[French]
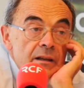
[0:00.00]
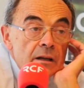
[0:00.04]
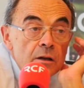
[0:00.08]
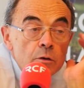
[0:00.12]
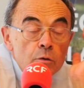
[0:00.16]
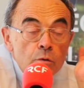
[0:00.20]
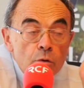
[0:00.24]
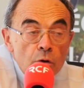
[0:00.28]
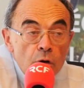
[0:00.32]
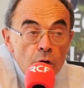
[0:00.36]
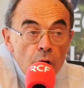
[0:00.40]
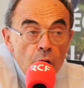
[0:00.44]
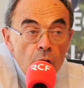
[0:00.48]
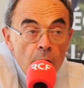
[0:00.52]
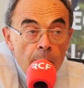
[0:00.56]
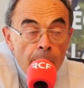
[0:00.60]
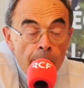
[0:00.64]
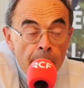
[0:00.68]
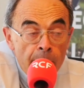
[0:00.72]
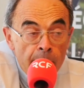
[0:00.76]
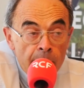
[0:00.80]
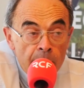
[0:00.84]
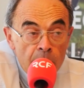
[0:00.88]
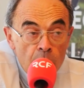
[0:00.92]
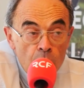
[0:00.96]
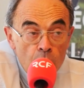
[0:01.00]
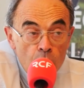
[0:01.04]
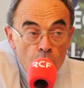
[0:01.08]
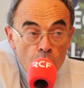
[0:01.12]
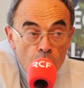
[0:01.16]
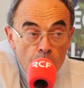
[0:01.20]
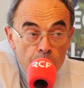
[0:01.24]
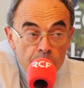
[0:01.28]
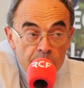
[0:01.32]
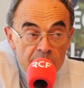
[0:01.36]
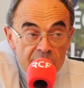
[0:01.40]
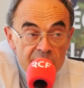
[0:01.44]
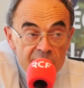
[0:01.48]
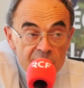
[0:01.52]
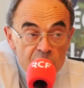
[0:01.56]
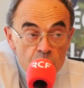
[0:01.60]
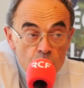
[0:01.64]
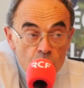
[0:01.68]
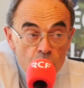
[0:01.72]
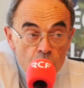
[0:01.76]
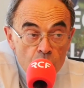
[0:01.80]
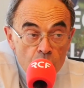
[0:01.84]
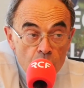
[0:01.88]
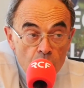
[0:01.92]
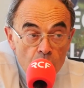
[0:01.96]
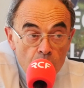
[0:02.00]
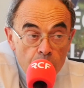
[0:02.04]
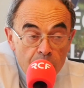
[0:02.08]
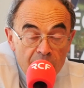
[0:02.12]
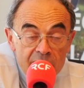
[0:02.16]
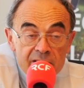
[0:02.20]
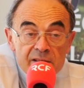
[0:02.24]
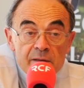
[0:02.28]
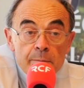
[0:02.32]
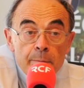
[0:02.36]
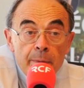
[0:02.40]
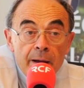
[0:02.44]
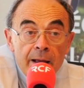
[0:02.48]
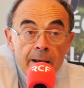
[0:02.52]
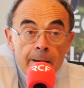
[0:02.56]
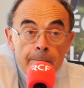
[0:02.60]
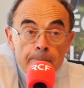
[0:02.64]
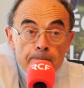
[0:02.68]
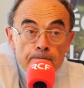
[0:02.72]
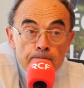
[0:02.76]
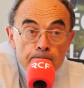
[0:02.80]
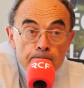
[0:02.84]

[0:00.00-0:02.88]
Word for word: Donc, leur maison euh, principale